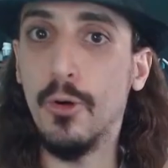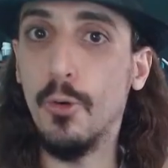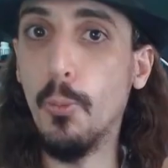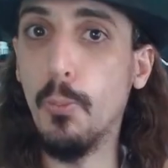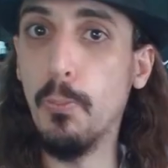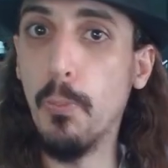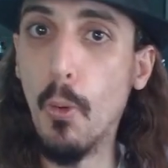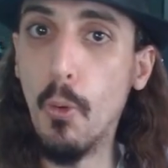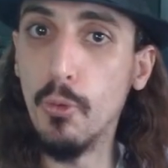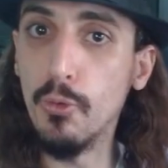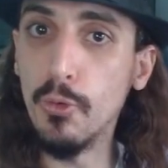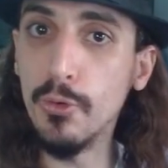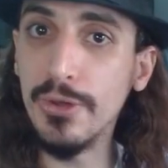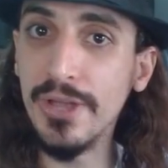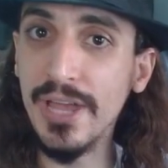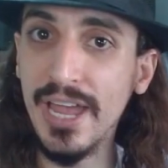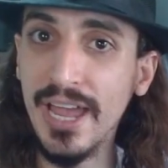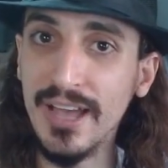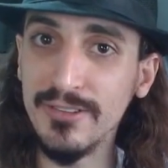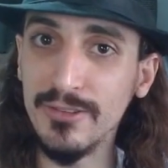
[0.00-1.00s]
o pouco que
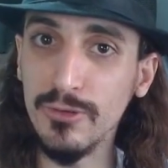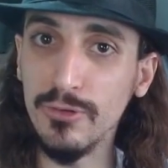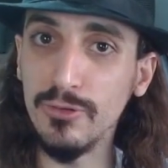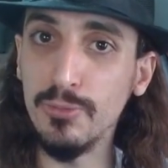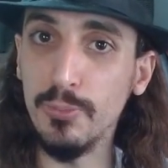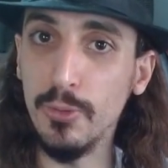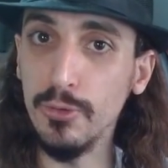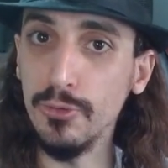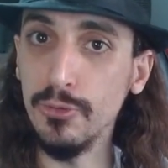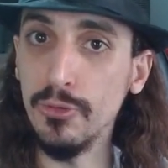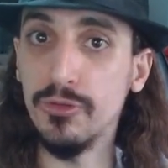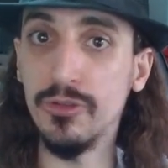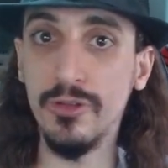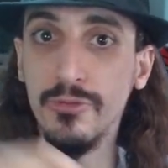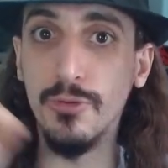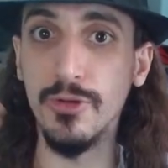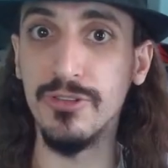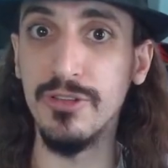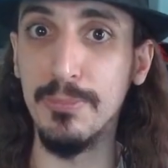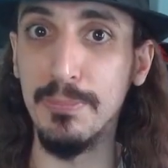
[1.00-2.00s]
resta dos produtos que
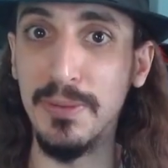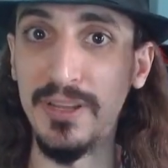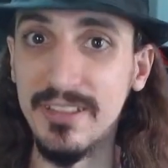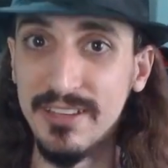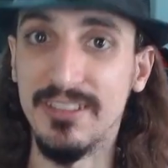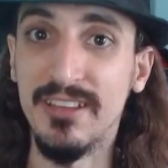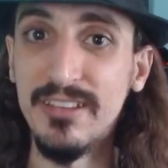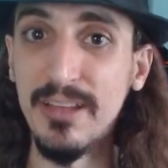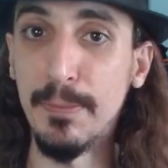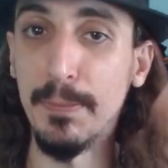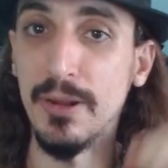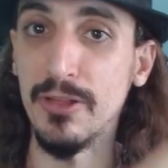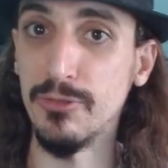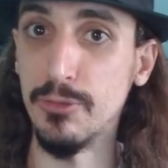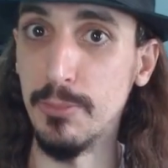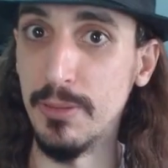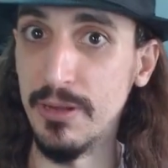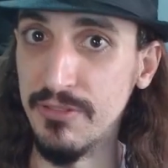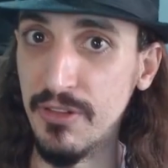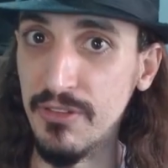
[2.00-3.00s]
você precisa para
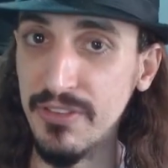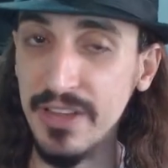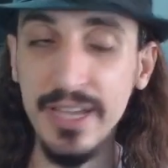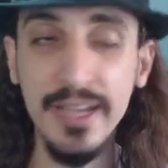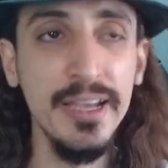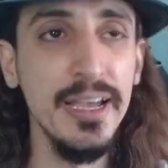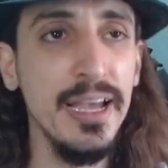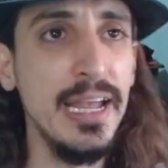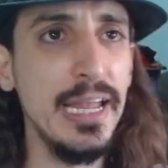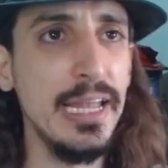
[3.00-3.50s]
sobreviver